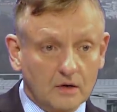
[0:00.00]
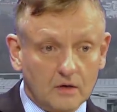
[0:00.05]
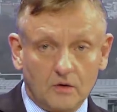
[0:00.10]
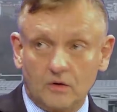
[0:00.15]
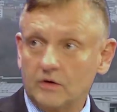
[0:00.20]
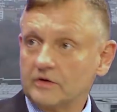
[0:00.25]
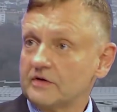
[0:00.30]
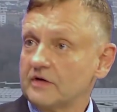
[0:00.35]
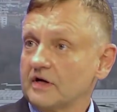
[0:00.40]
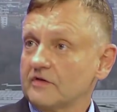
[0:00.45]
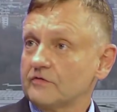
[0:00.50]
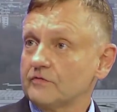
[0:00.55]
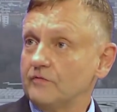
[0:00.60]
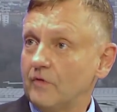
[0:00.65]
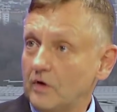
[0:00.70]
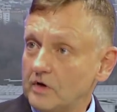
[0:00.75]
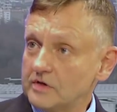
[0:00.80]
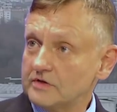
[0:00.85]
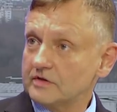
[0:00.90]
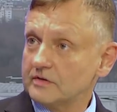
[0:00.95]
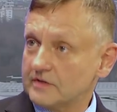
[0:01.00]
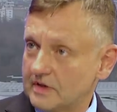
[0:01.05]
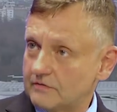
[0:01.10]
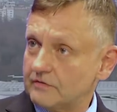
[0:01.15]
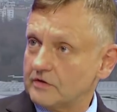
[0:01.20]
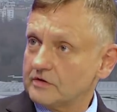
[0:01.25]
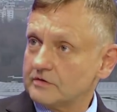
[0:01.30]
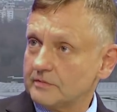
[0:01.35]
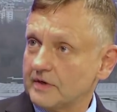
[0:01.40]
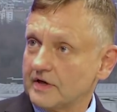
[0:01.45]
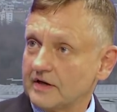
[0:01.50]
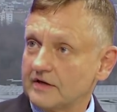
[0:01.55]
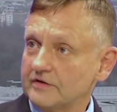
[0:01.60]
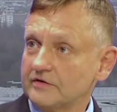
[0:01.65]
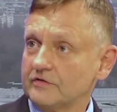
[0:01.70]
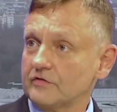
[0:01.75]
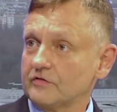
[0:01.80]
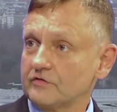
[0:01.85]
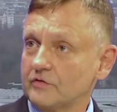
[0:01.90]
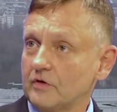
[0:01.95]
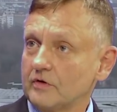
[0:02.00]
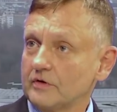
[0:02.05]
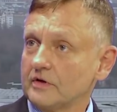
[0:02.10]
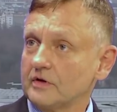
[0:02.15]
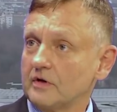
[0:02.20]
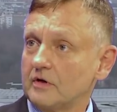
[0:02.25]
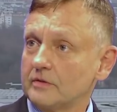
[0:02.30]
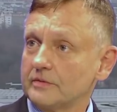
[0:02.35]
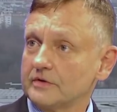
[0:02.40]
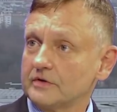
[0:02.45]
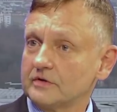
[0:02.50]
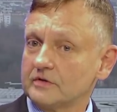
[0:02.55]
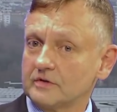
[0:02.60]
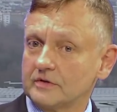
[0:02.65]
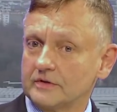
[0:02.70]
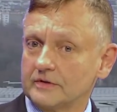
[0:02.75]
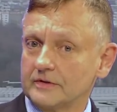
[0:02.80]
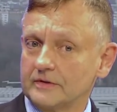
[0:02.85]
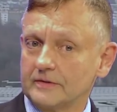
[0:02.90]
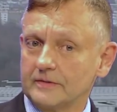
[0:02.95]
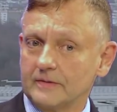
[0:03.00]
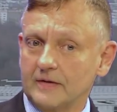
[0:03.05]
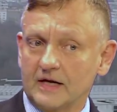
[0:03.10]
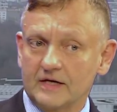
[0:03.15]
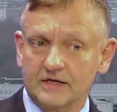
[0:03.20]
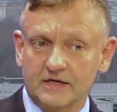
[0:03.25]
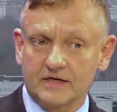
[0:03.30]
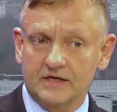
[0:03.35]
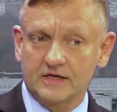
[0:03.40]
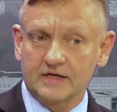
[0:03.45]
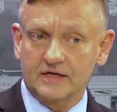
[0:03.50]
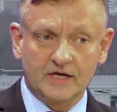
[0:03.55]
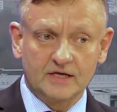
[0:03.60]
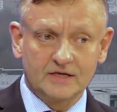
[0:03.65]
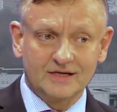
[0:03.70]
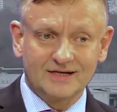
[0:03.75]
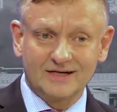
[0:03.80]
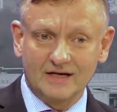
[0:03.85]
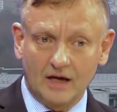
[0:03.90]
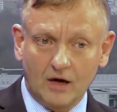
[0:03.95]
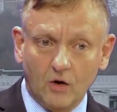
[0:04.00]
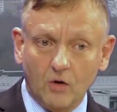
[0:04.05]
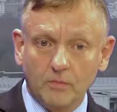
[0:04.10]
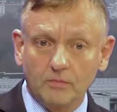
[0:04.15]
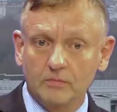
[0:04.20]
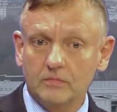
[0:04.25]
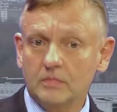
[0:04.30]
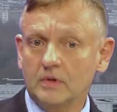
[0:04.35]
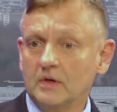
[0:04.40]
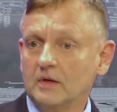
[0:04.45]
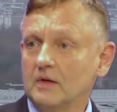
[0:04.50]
Und das wollte, da wollte man an diese Story, glaube ich, äh, an der Stelle glauben.